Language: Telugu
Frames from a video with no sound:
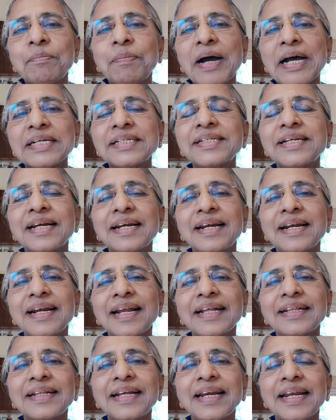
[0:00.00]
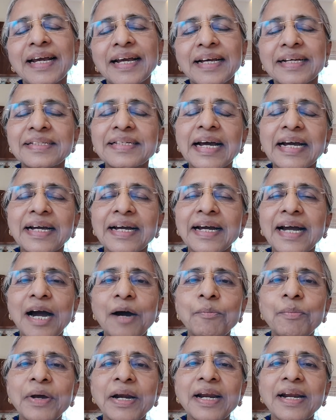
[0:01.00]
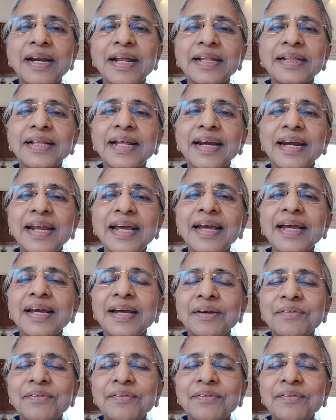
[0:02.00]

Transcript: పాస్టర్లనందరినీ సంఘ కాపర్లనందరినీ